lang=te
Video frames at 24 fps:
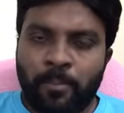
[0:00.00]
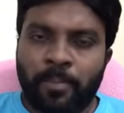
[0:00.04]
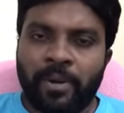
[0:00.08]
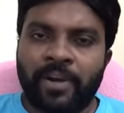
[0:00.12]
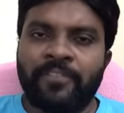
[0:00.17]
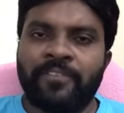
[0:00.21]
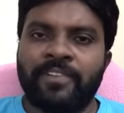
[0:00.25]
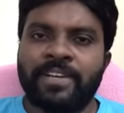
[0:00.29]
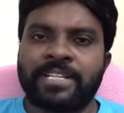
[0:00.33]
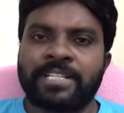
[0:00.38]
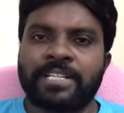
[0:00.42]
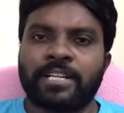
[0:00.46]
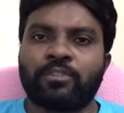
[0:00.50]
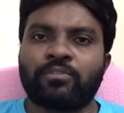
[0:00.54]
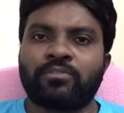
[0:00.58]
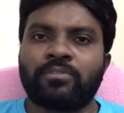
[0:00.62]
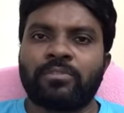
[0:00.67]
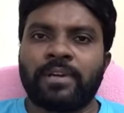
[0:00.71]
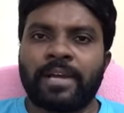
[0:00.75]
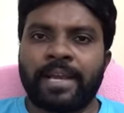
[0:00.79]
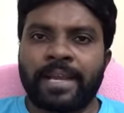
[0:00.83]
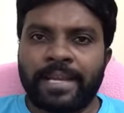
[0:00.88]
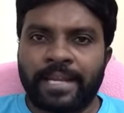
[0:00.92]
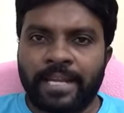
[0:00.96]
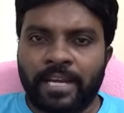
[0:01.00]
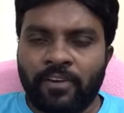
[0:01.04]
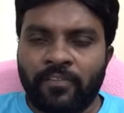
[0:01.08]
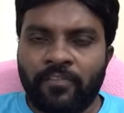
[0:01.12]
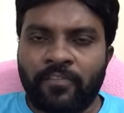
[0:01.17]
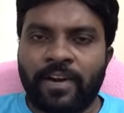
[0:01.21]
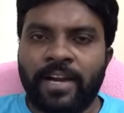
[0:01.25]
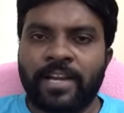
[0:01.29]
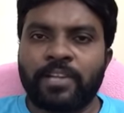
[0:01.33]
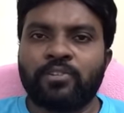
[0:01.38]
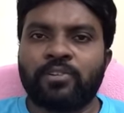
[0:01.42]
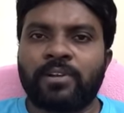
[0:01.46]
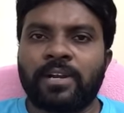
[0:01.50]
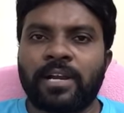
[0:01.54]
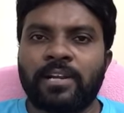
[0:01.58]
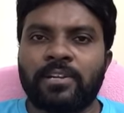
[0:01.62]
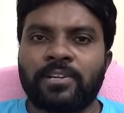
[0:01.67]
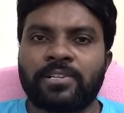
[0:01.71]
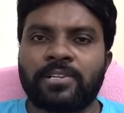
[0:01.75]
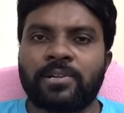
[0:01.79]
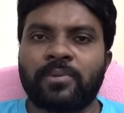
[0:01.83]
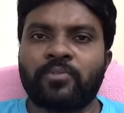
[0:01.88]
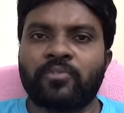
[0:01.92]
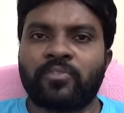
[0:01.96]
భవిష్యత్తులో అయినా వాయు
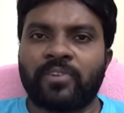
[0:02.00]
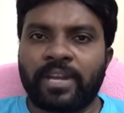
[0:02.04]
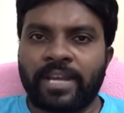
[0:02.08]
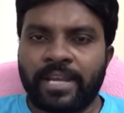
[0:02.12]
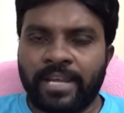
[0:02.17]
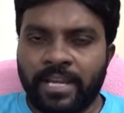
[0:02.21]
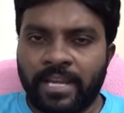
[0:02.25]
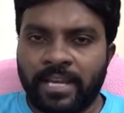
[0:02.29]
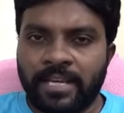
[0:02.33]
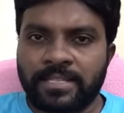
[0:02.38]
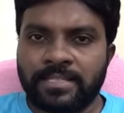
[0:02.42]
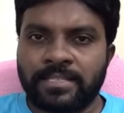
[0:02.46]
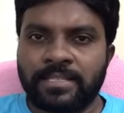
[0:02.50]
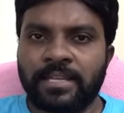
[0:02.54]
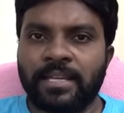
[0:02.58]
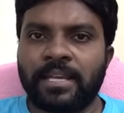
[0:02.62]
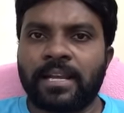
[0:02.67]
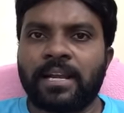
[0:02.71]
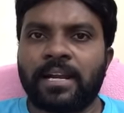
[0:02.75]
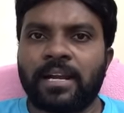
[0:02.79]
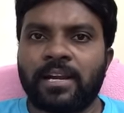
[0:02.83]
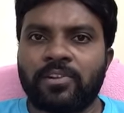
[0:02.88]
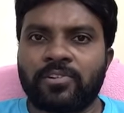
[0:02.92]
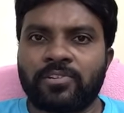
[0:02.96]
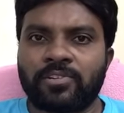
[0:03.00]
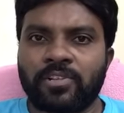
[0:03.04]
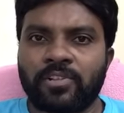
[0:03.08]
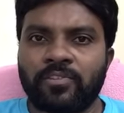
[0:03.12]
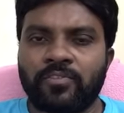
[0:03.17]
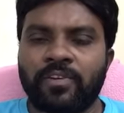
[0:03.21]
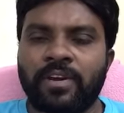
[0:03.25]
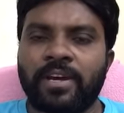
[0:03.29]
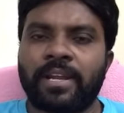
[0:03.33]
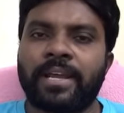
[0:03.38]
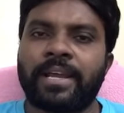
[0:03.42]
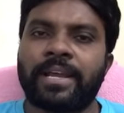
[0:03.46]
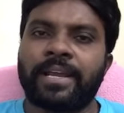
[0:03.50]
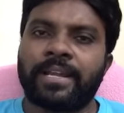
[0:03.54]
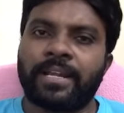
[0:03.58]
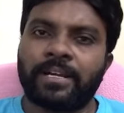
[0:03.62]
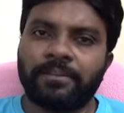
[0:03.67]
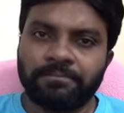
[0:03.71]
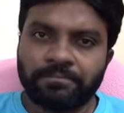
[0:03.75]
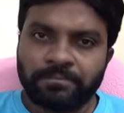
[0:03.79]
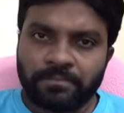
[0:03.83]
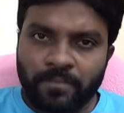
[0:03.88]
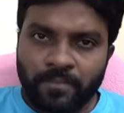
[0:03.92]
కాలుష్యం ద్వారా అయినా జల కాలుష్యం ద్వారా అయినా